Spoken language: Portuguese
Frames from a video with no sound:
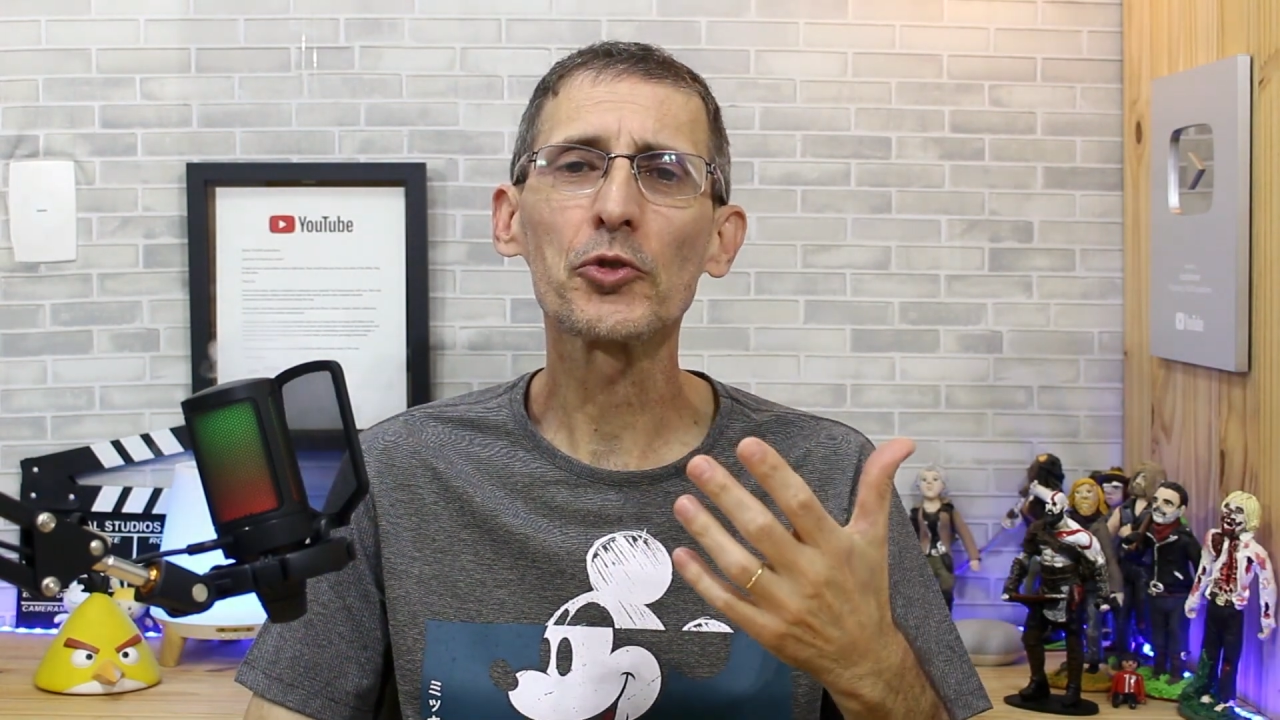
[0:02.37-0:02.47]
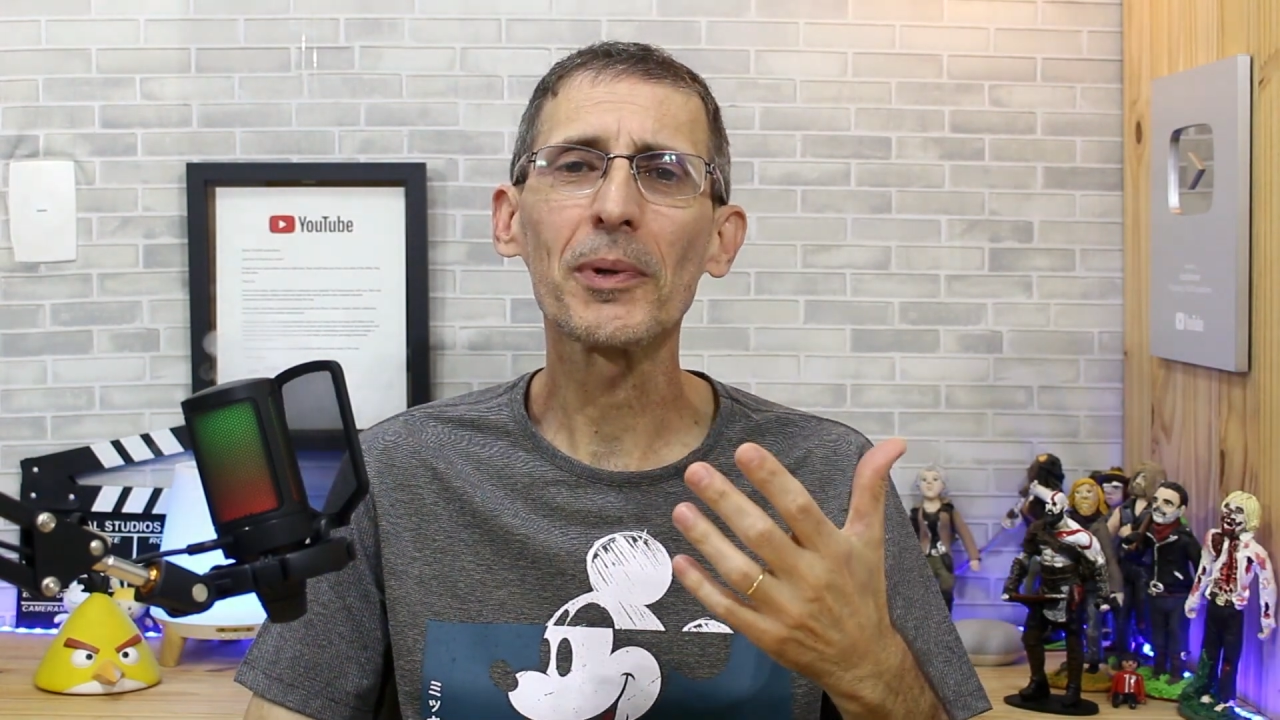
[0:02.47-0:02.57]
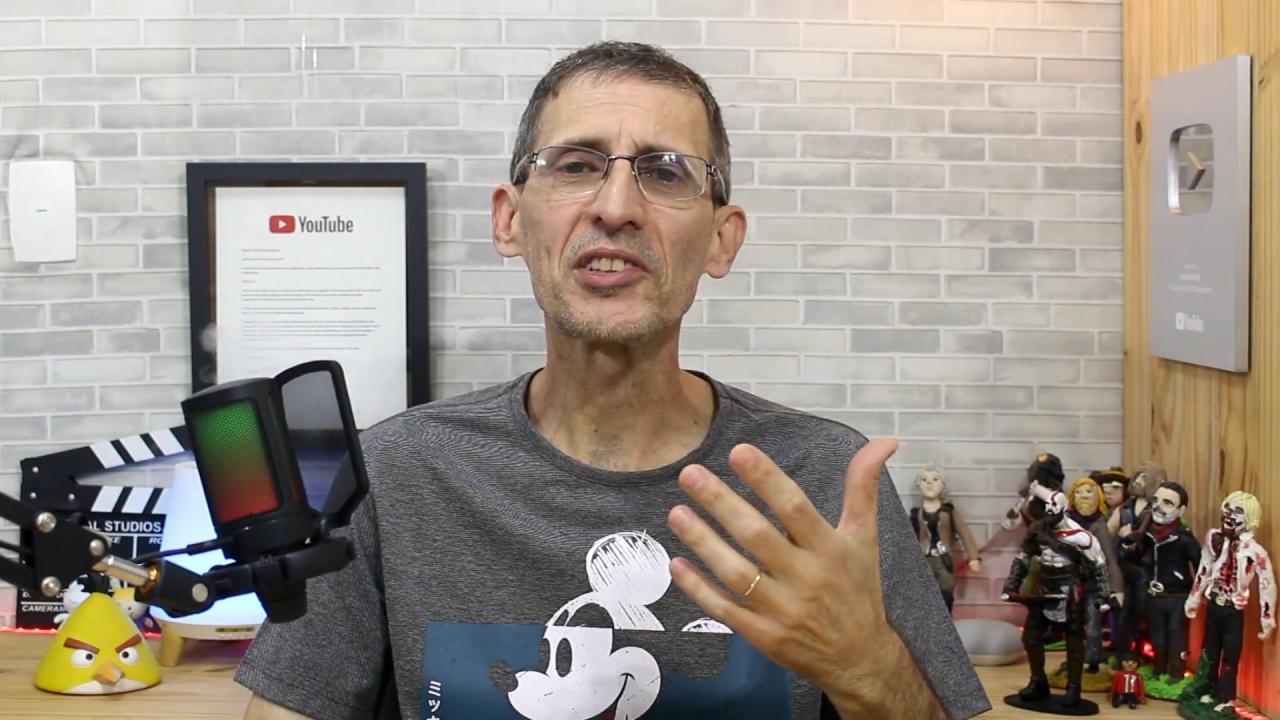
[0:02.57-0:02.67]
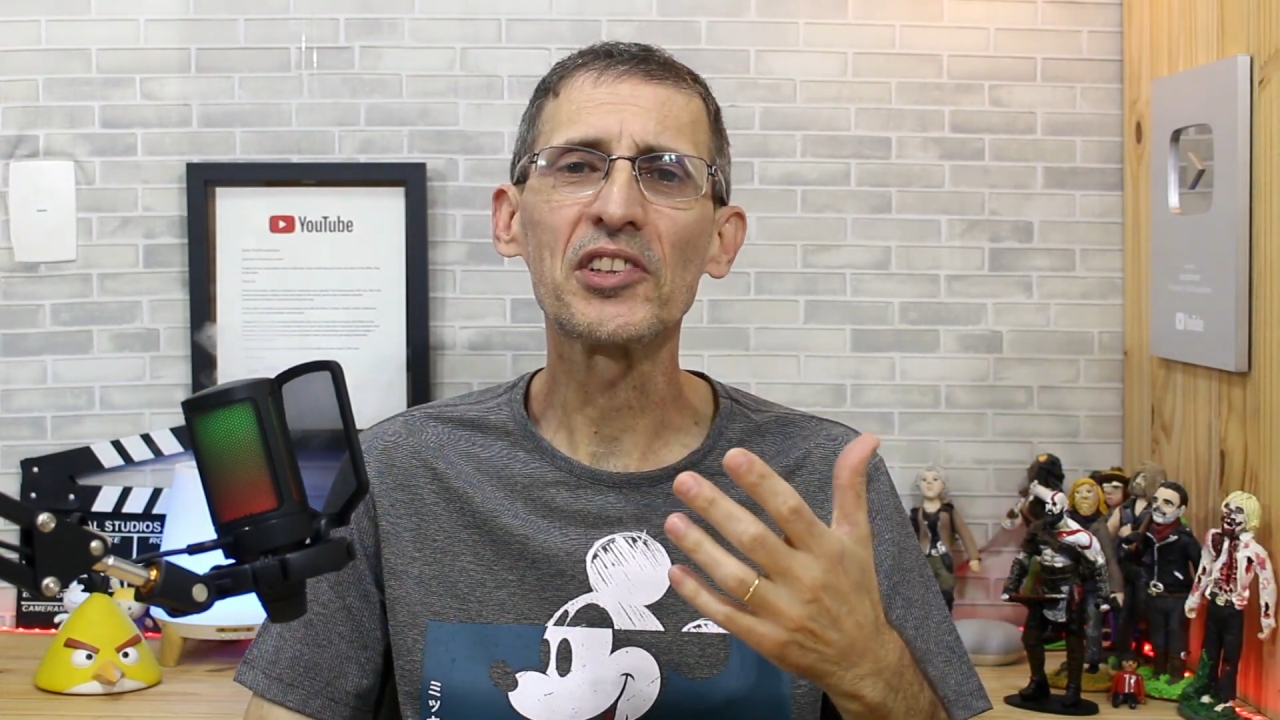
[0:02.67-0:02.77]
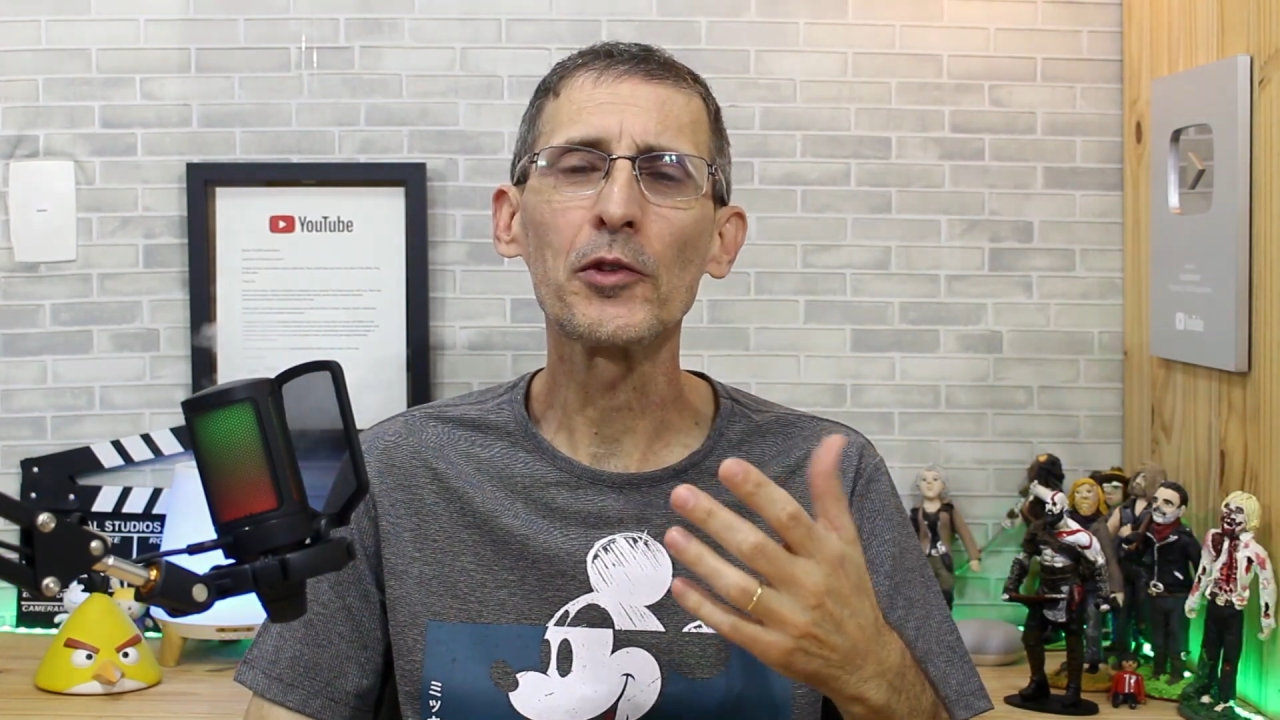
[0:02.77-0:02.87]

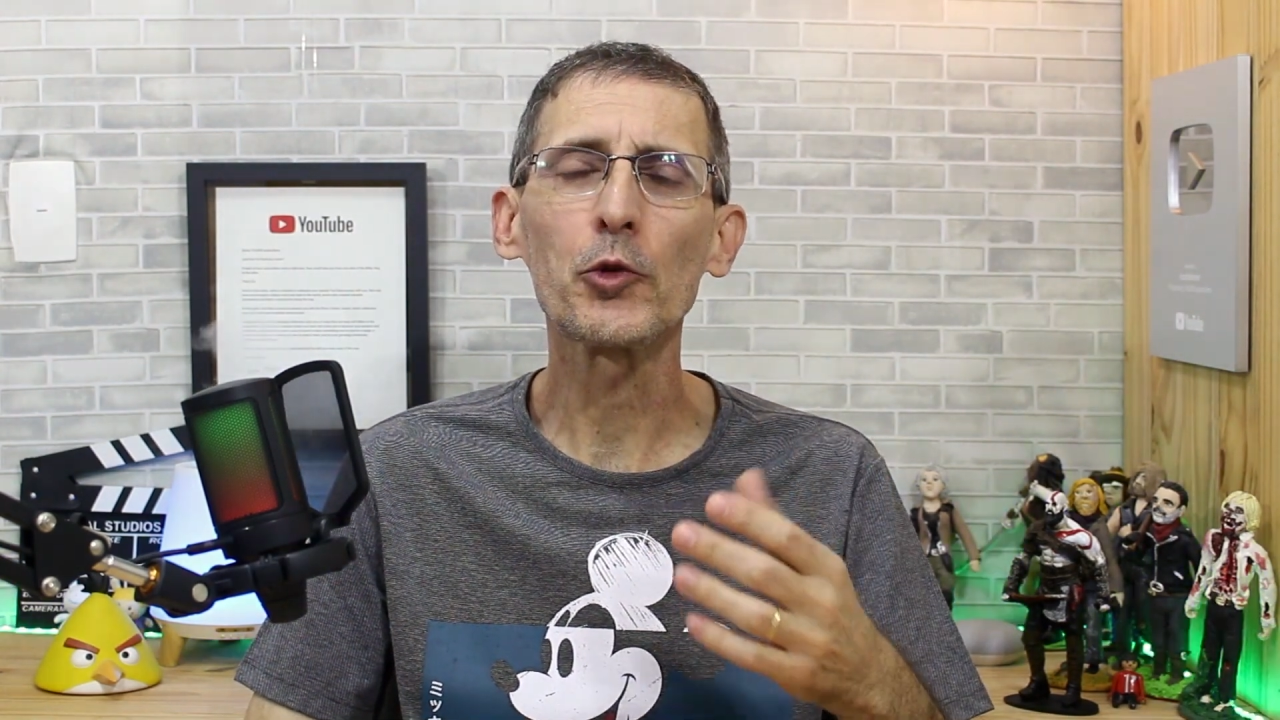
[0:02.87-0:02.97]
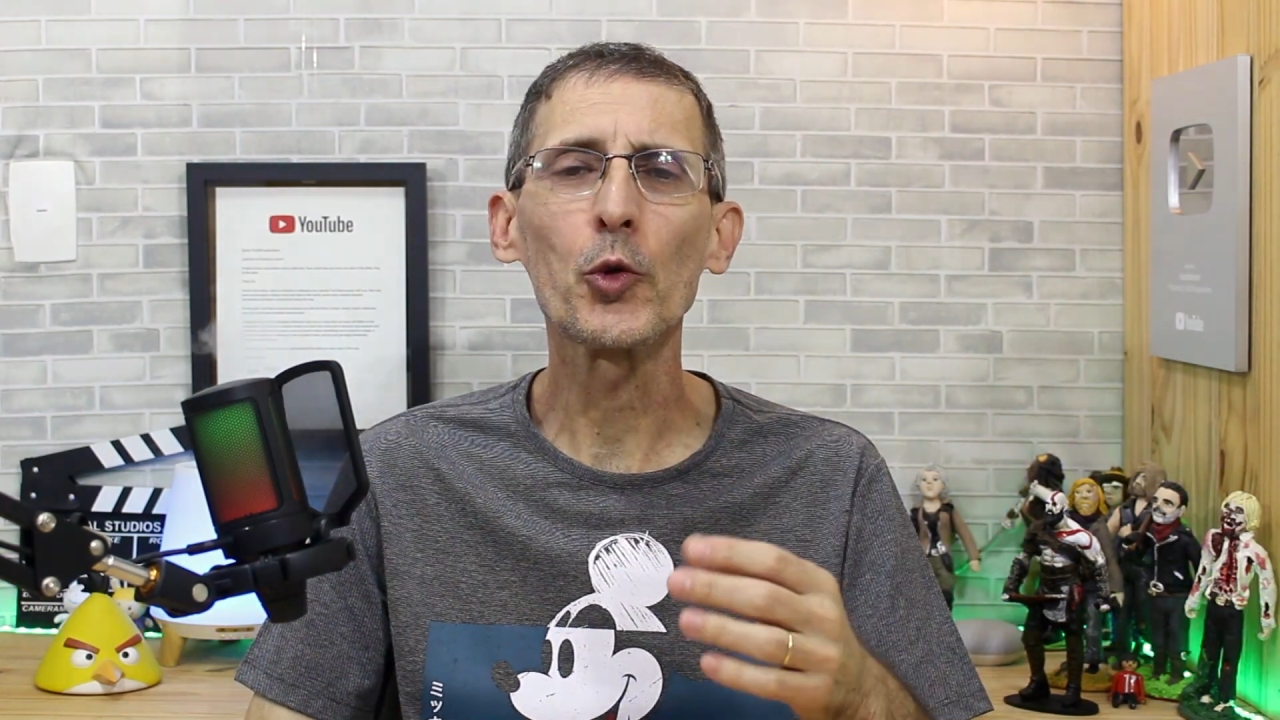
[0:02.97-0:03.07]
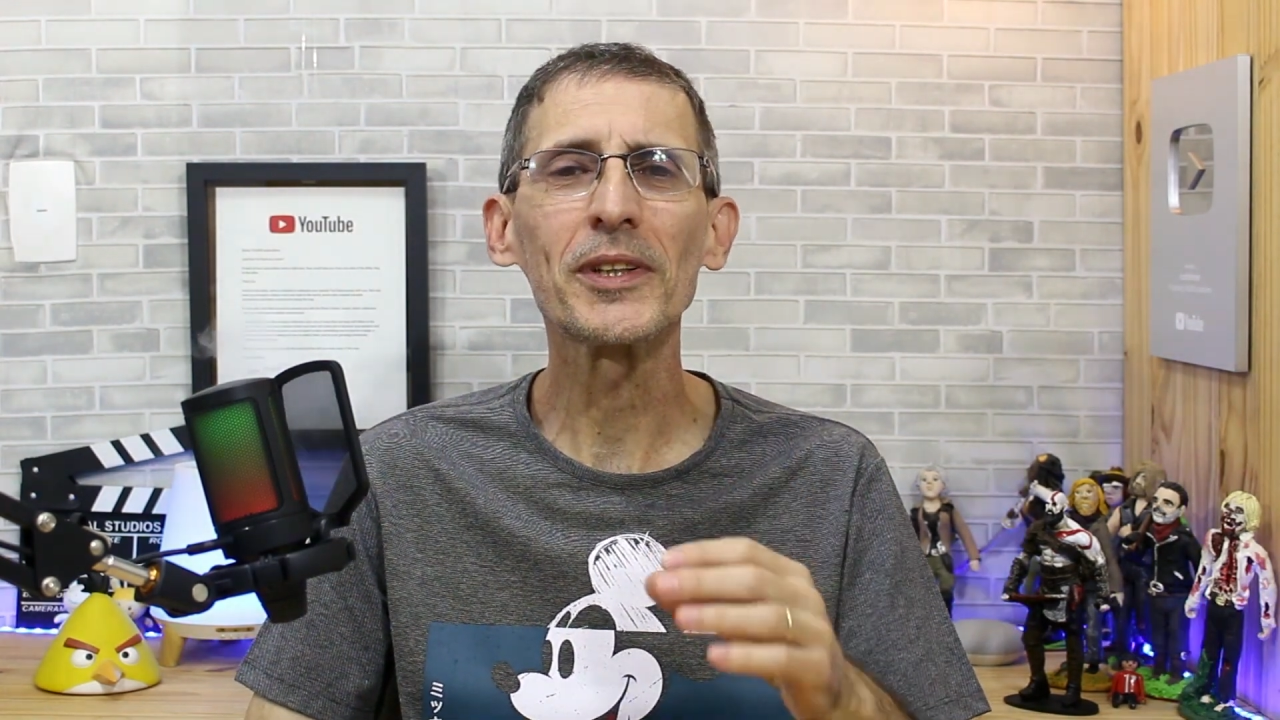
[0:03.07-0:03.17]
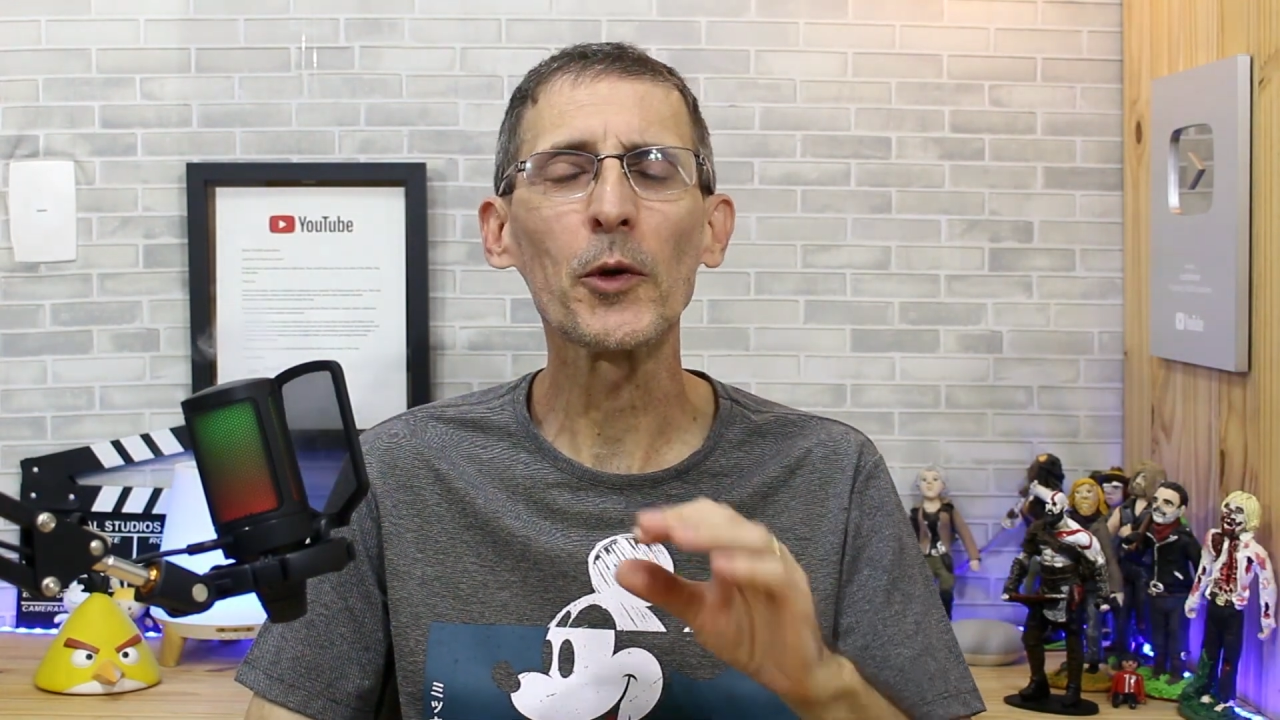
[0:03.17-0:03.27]
específico